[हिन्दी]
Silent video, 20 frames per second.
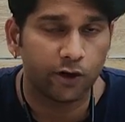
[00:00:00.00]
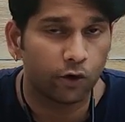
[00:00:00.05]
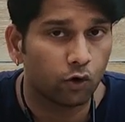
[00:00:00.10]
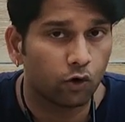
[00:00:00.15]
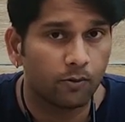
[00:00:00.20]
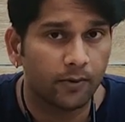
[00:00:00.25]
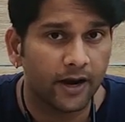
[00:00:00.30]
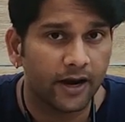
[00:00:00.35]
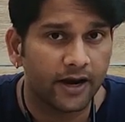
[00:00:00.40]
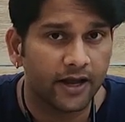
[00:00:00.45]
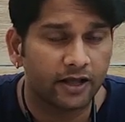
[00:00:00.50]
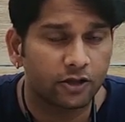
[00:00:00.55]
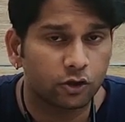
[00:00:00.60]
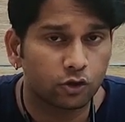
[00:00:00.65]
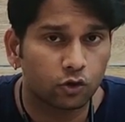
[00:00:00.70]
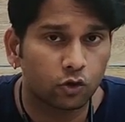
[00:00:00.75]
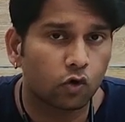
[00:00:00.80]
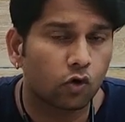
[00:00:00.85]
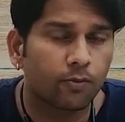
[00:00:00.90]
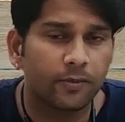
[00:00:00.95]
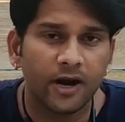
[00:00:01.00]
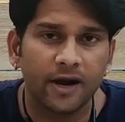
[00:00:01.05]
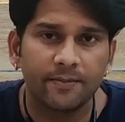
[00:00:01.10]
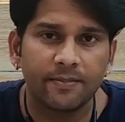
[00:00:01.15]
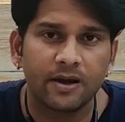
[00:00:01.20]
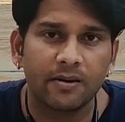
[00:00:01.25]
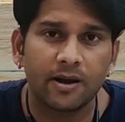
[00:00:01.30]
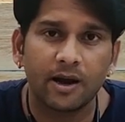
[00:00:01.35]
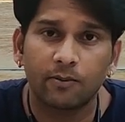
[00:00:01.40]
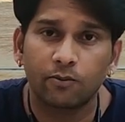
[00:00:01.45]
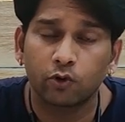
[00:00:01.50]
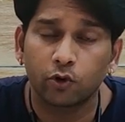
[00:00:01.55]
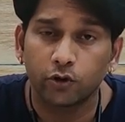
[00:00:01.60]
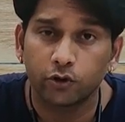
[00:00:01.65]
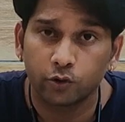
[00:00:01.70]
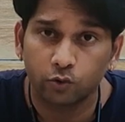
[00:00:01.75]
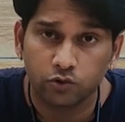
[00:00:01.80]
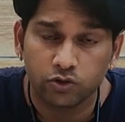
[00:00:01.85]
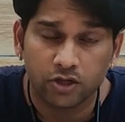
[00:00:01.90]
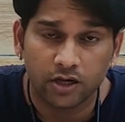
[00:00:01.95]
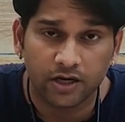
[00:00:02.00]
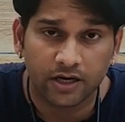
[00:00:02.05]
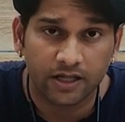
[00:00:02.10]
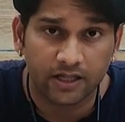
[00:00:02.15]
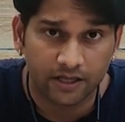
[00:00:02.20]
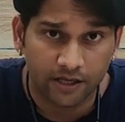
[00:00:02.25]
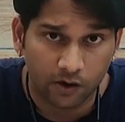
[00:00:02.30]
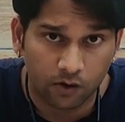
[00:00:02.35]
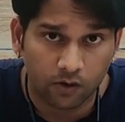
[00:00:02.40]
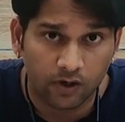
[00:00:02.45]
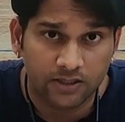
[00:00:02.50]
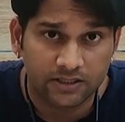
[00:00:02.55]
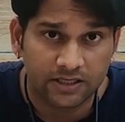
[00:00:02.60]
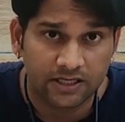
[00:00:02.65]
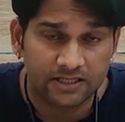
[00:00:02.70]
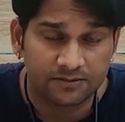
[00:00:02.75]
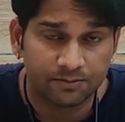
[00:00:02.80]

ड्यूल बैंड है तो दोनों बैंड पे मैं आपको यूज करके दिखाऊंगा इसका